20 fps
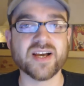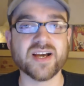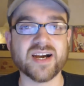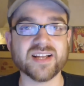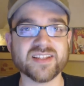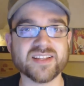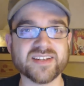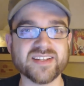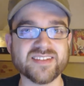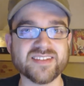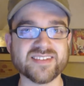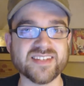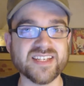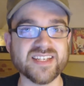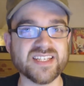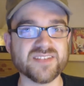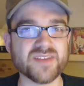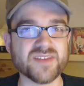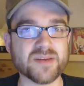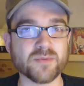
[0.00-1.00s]
Allerdings
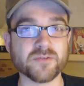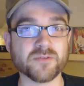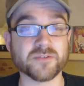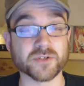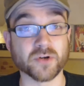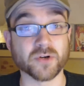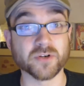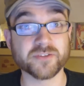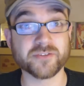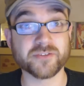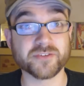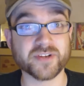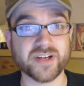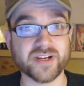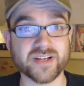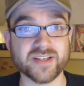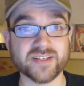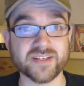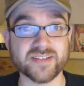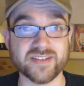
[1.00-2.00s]
nicht die Werbung von
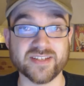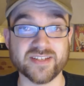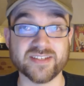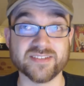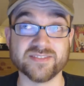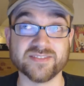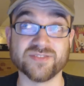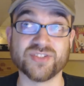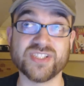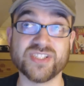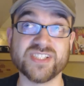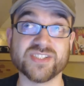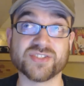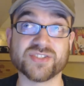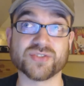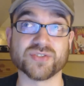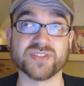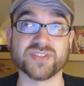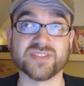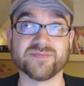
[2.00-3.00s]
heutzutage, denn die
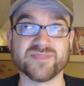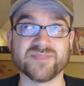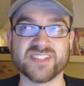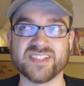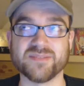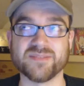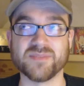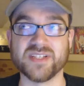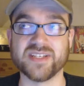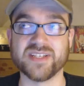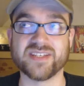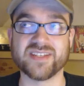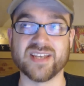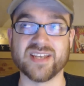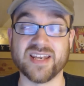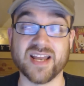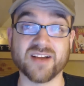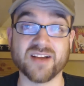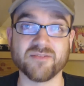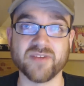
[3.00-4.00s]
ist schon ziemlich
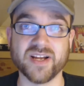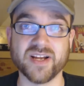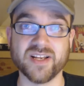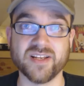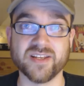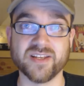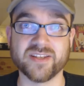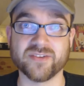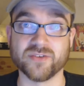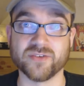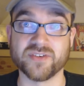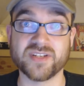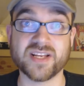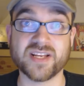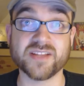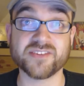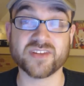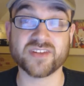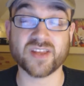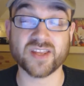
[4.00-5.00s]
langweilig und die
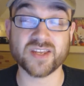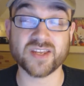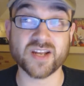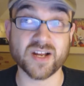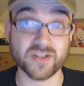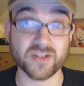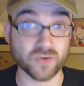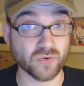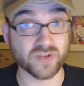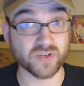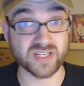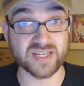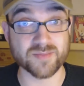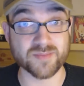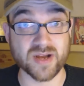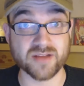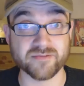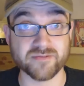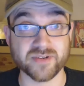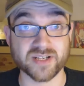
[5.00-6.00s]
kann sich ja jeder angucken,
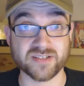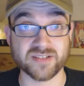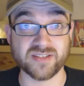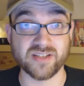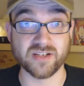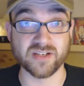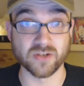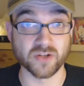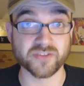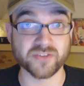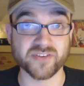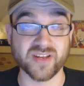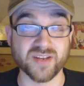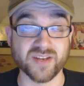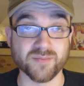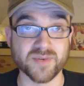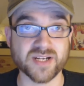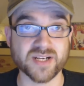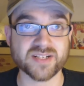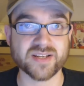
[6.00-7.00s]
indem er einfach die Glotze
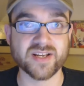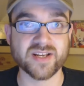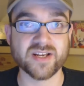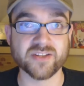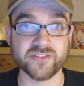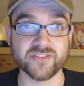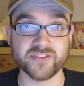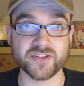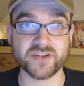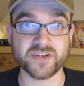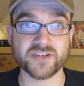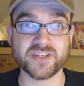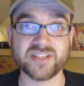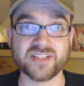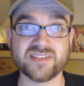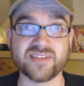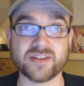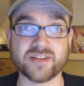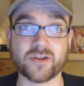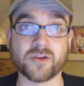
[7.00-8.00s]
anmacht, sondern
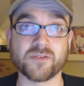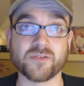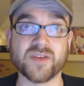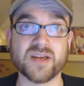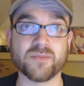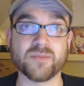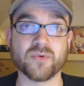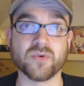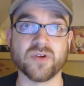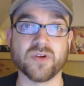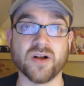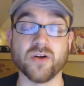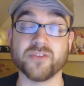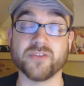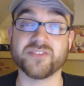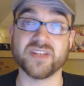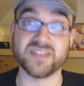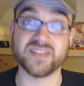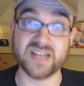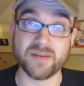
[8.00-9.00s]
ich zeige euch Werbung
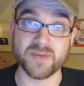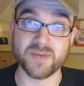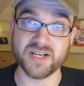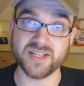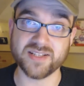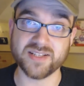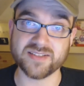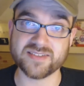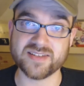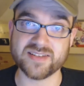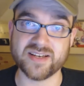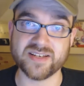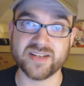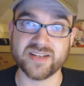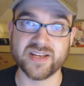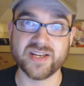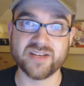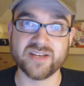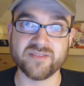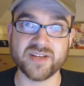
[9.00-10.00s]
aus der damaligen Zeit.
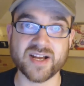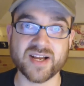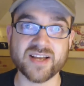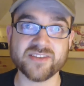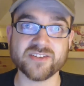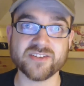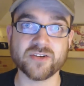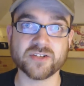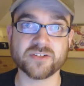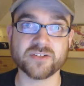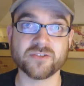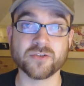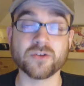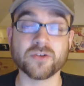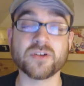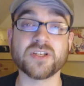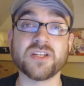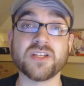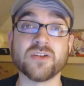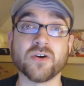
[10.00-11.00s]
Wir reisen heute
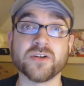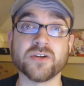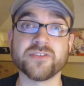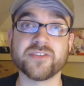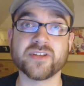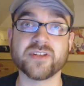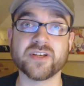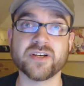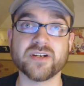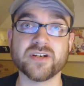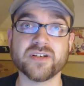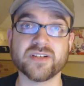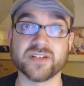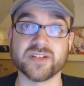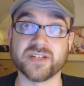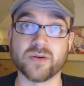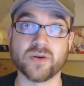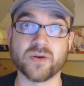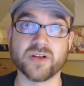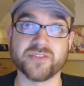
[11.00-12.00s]
zurück in die 90er,
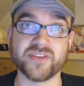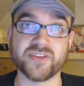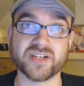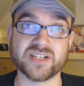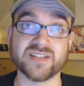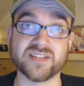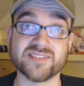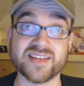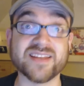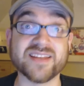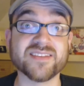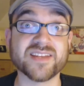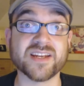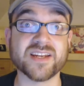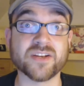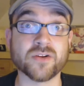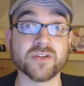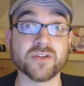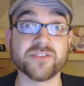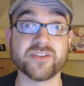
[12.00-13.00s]
genauer gesagt ans Ende
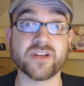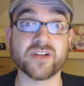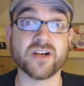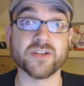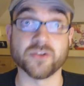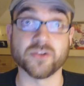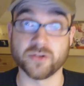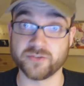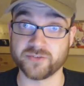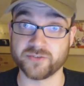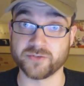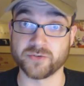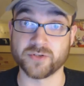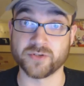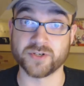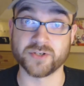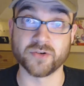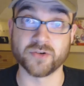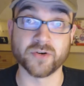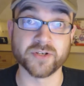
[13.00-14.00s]
der 90er,
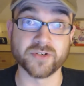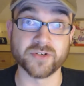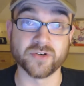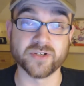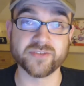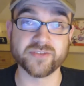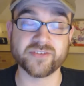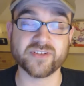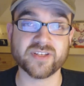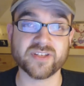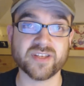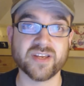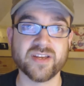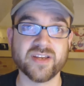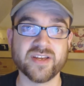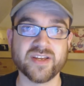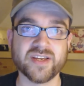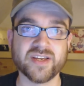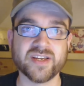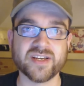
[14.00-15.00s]
1999.
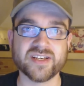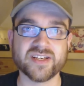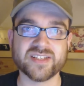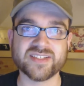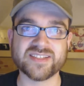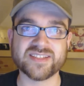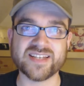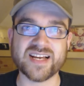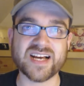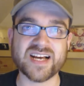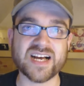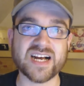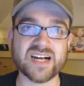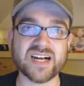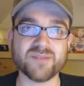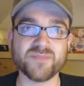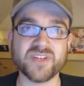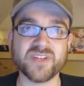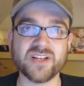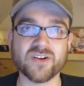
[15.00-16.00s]
Da
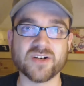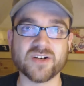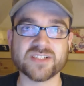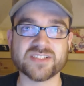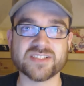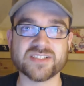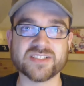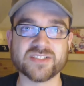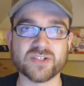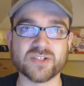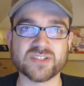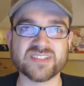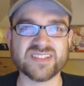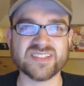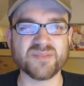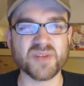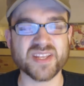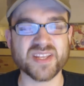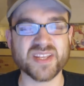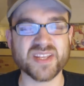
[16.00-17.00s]
haben die Leute noch
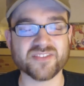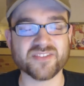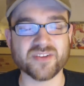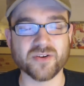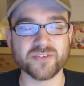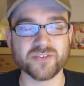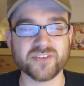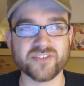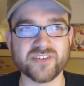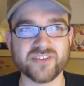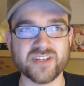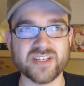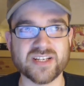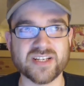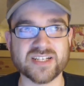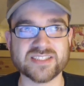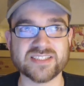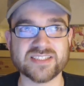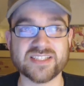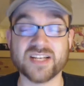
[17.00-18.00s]
ziemlich anders
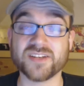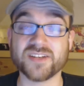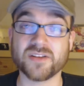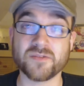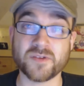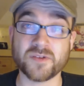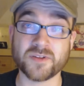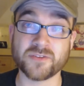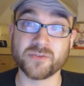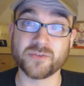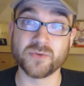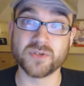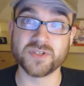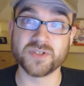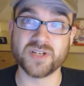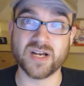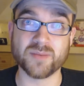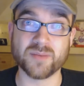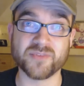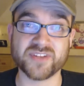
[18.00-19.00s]
ausgesehen, hatten andere
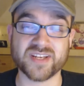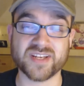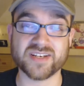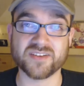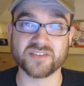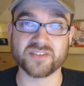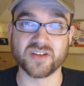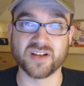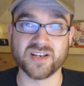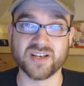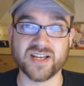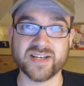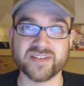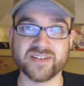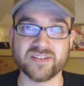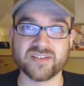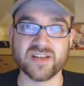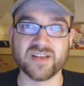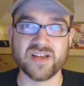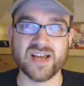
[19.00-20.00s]
Frisuren, haben sich anders
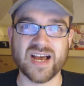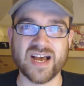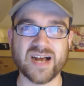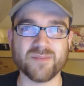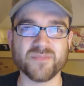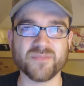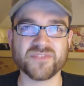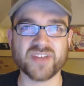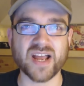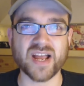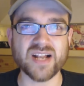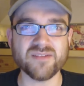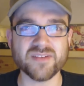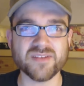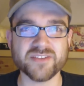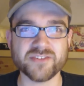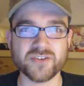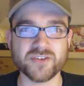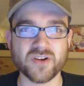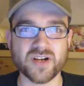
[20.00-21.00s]
gekleidet, haben
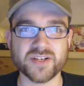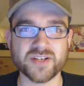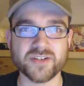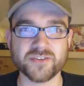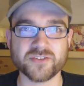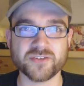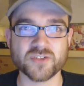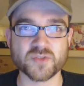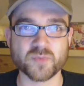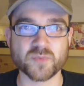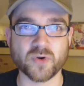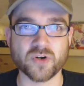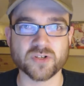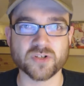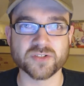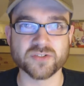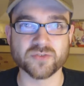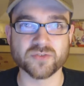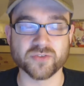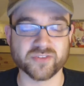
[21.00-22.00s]
teilweise noch anders
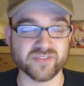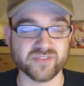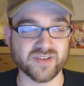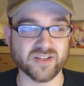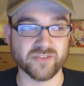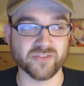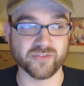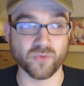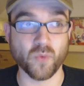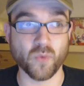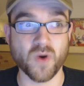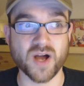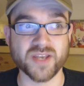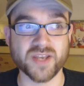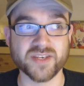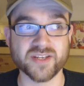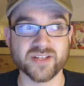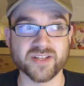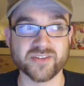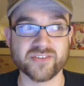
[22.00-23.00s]
gesprochen und zwar so
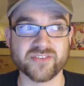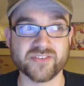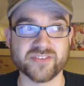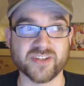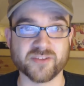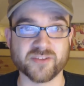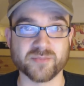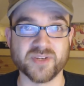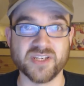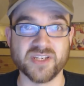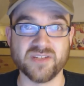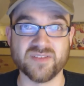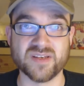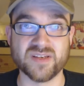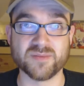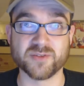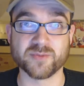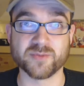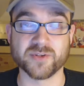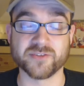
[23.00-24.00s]
anders, dass man die
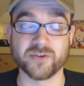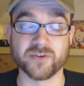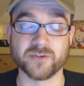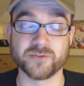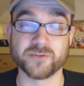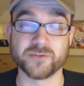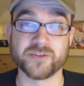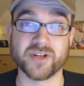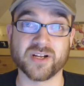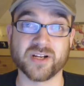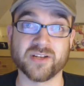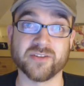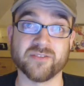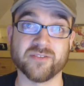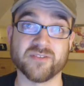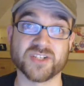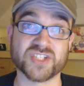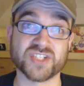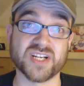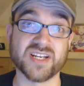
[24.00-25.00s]
Werbespots heutzutage
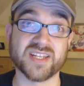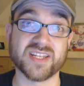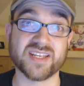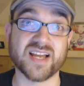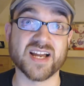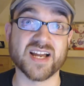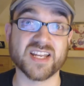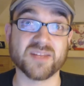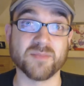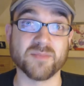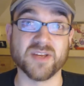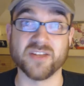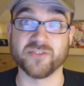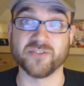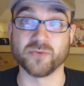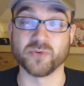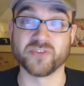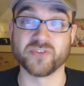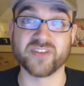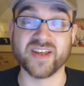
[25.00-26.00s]
wahrscheinlich gar nicht mehr
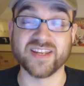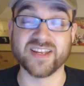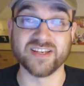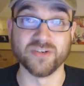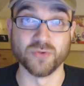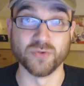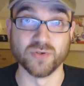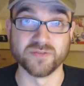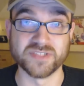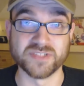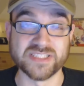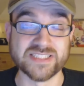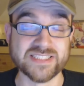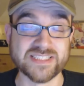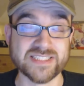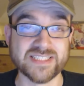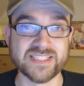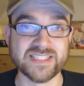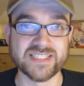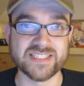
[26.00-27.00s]
so zeigen dürfte.
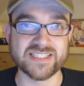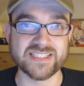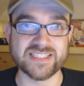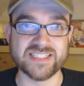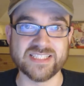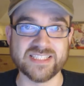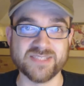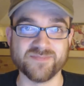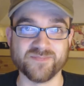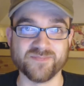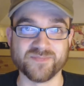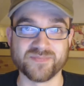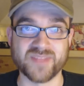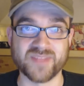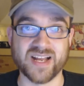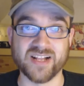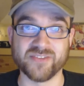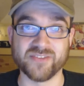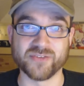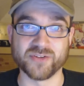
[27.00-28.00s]
Ähm,
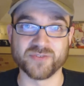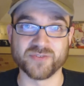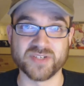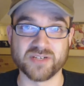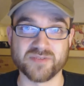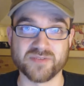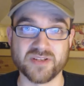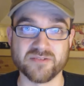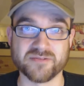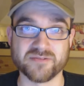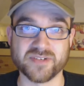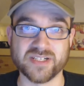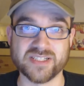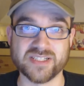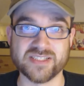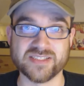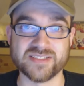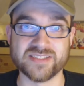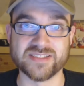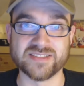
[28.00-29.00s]
also es wird auf jeden
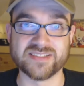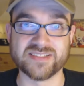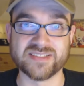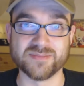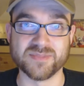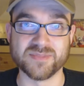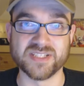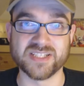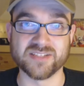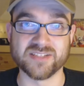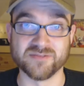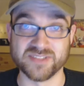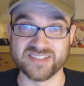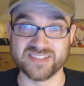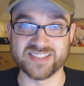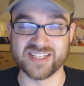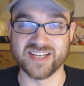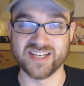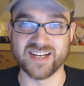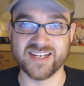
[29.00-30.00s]
Fall eine ziemlich
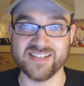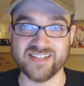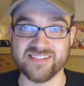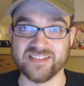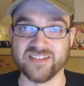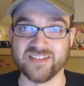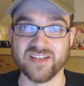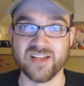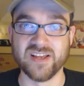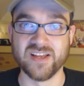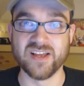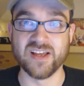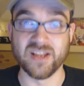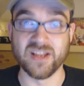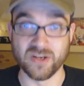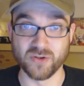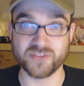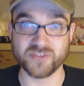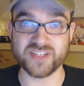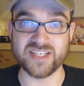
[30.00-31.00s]
witzige Reise.
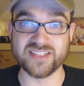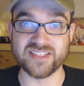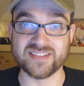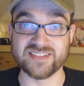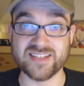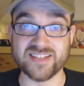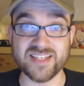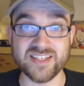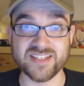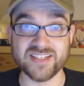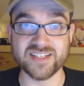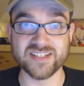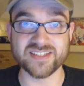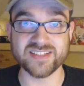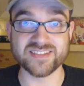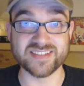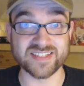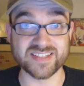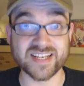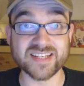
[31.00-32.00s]
Los geht's, den hier,
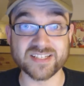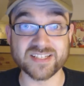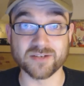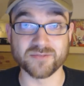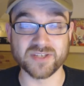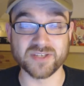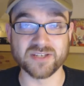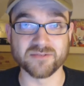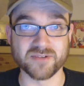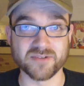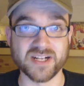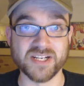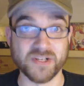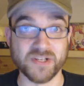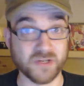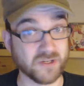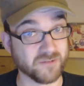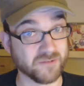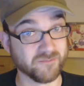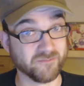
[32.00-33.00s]
den kennt ihr auf jeden Fall
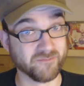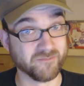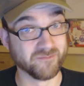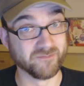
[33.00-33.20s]
noch.